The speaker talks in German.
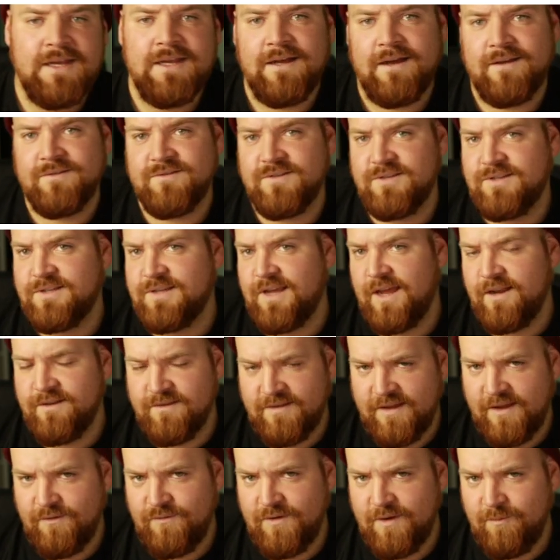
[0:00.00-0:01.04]
Also ich kenne
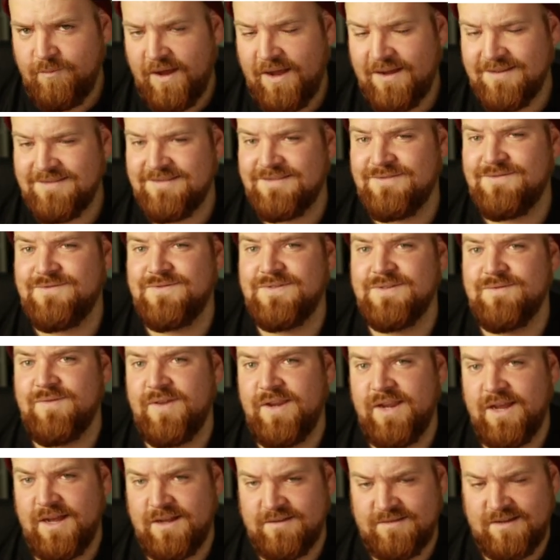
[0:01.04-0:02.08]
sehr viele Parks, die viel
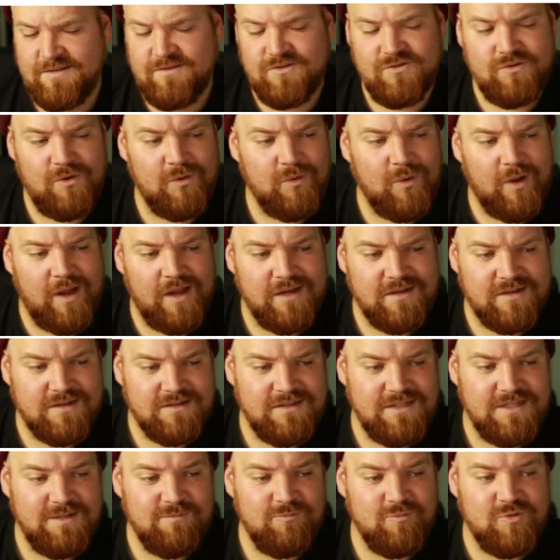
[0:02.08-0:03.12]
weniger als 80 Euro
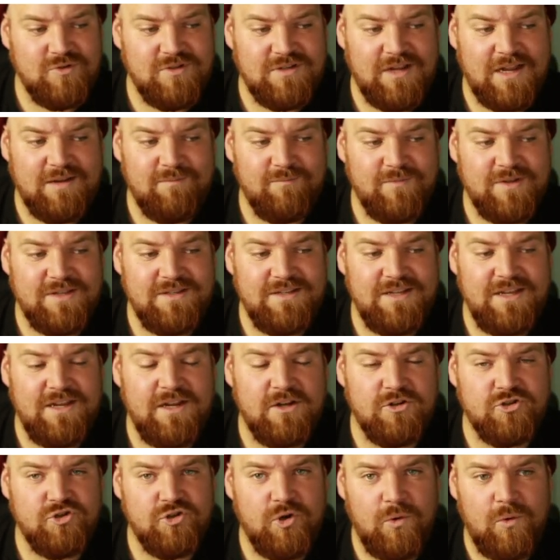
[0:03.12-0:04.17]
Eintritt nehmen und hatten in
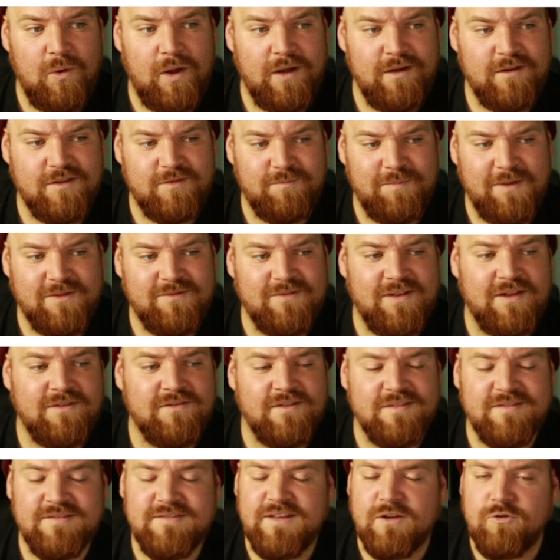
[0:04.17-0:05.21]
jeder Show anderes Personal.
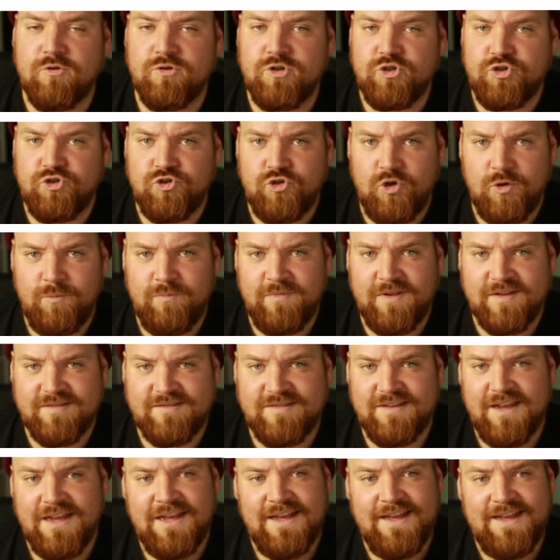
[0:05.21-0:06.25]
Das ist ja auch nicht schlimm,
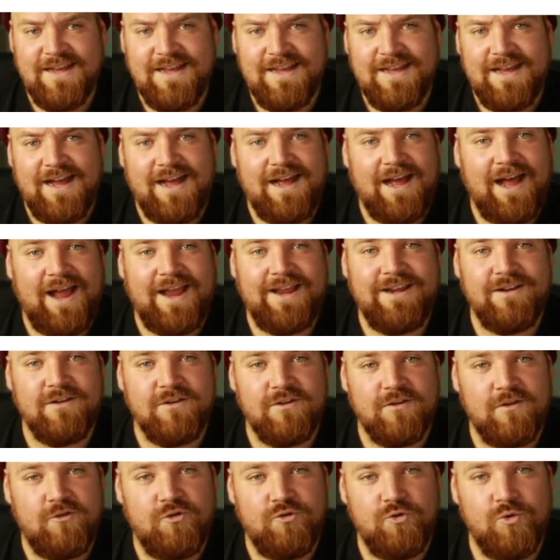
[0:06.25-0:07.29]
dass
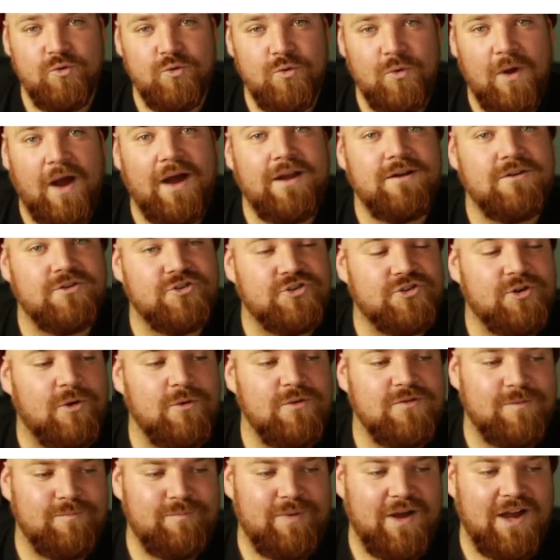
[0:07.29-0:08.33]
eine Crew alle
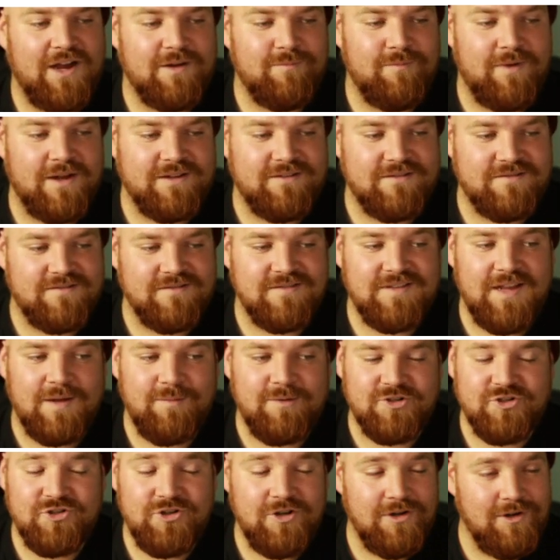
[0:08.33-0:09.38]
Shows im Park macht. Das ist
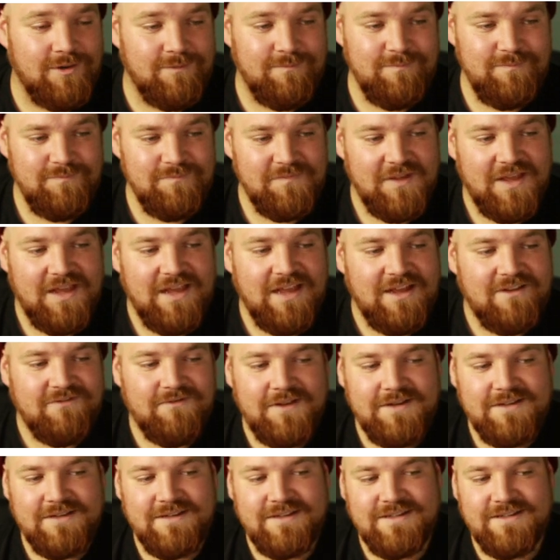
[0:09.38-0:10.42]
aber schlimm,
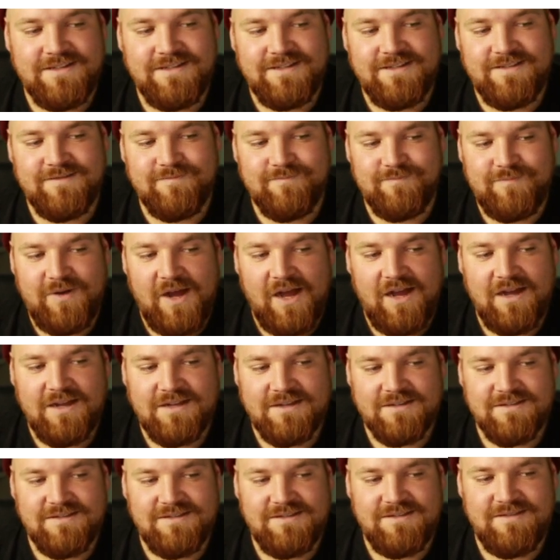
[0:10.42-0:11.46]
wenn in diesem
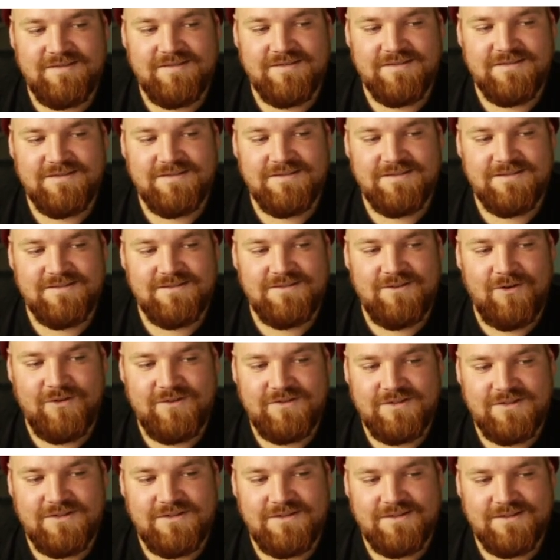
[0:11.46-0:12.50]
Park diese
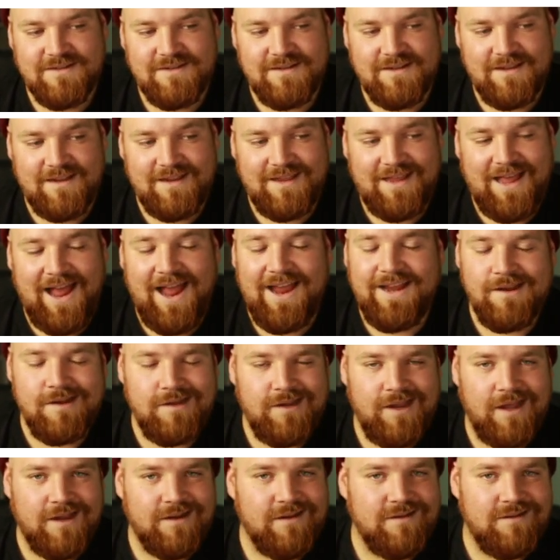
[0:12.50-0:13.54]
Leute keine
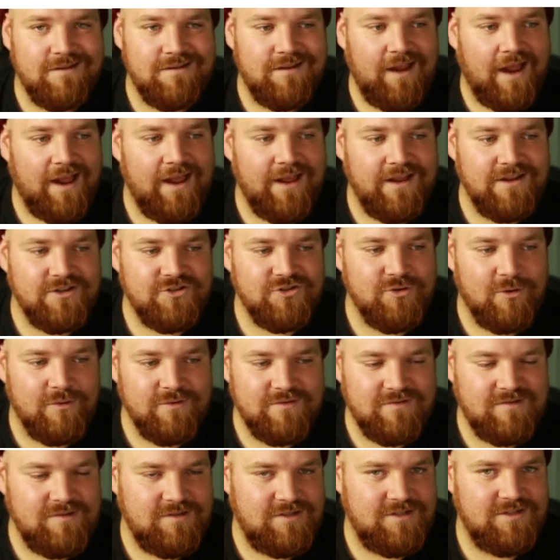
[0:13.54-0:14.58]
der drei
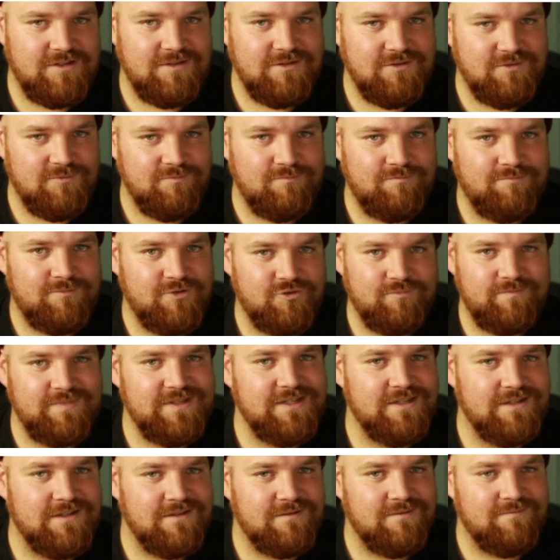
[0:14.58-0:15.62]
Shows, die sie
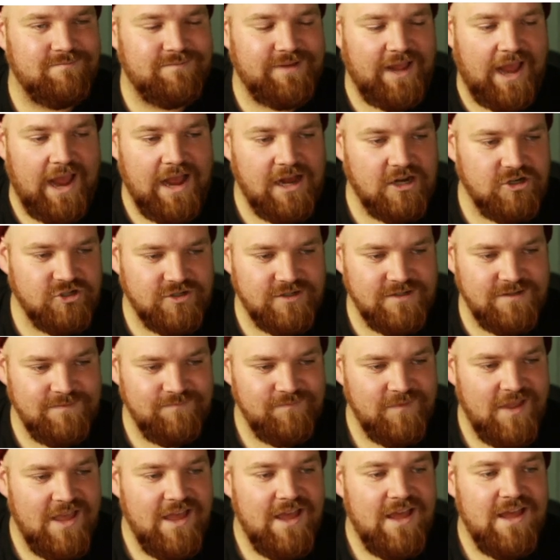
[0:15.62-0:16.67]
bespielen,
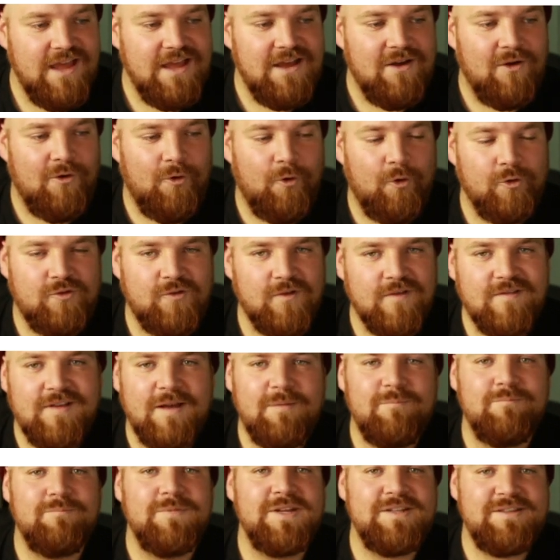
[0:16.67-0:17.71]
beherrschen und
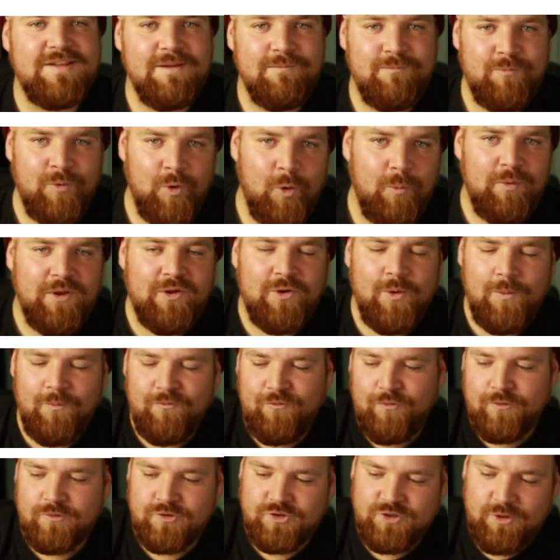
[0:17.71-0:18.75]
zusammen mit dem Publikum
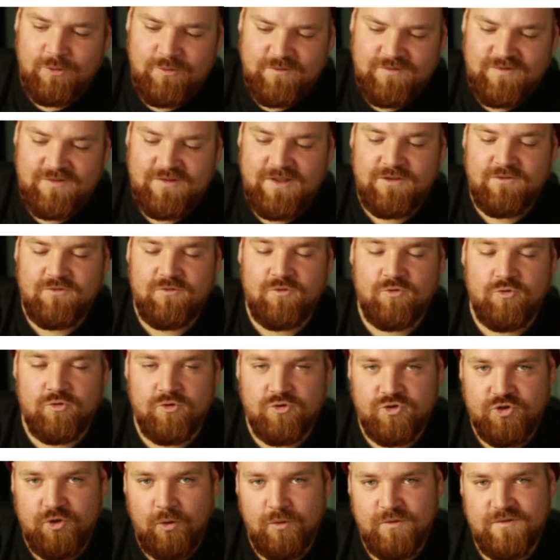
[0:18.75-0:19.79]
von Showset
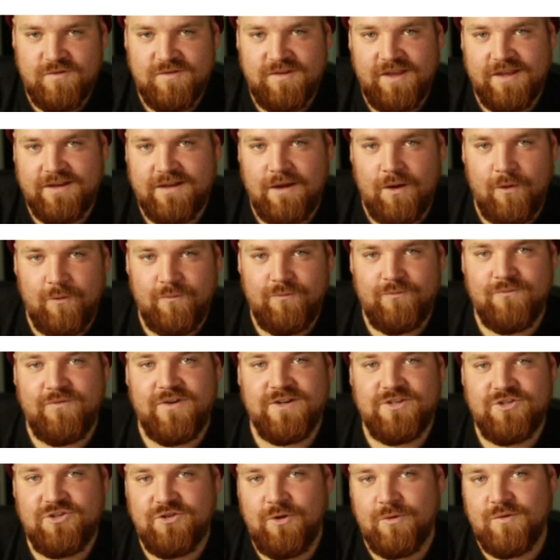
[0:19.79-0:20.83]
zu Showset laufen,
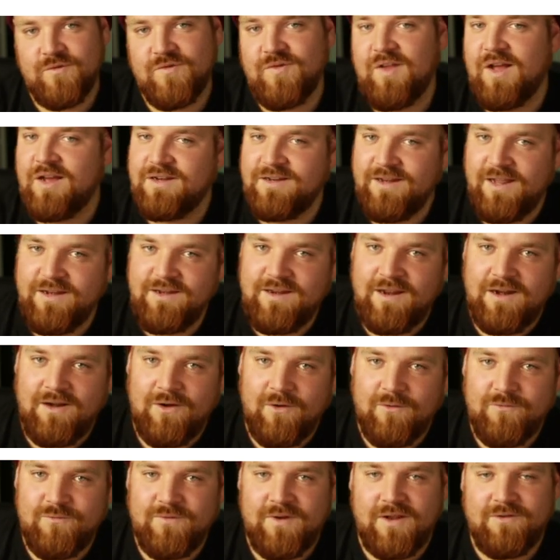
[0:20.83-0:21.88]
weil die Shows nacheinander
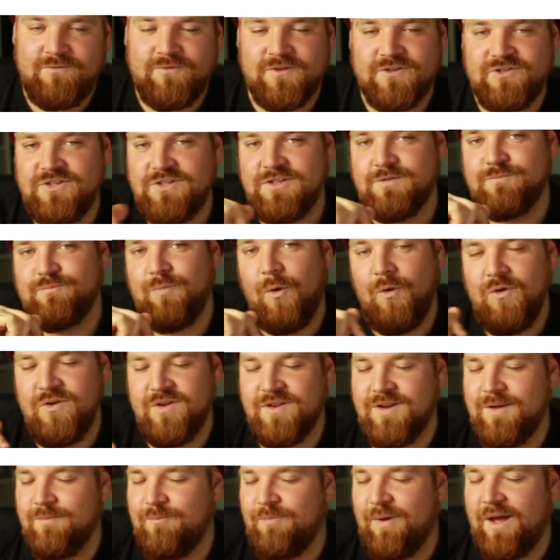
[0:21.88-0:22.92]
laufen an verschiedenen
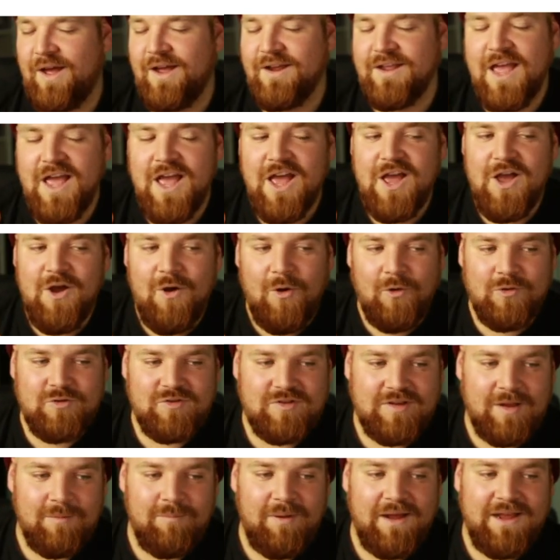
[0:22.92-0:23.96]
Punkten im Park
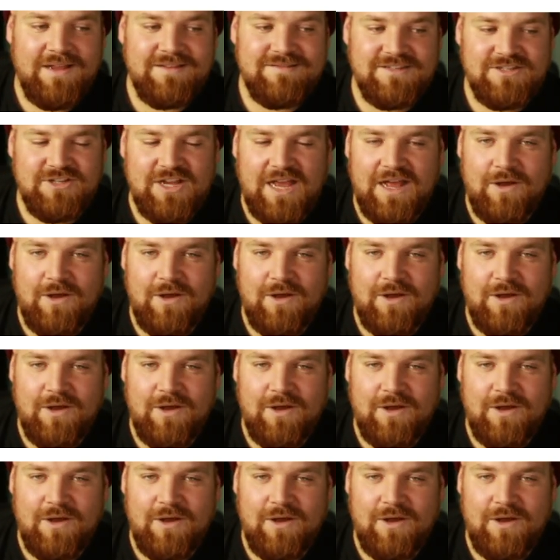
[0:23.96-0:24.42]
und dabei sich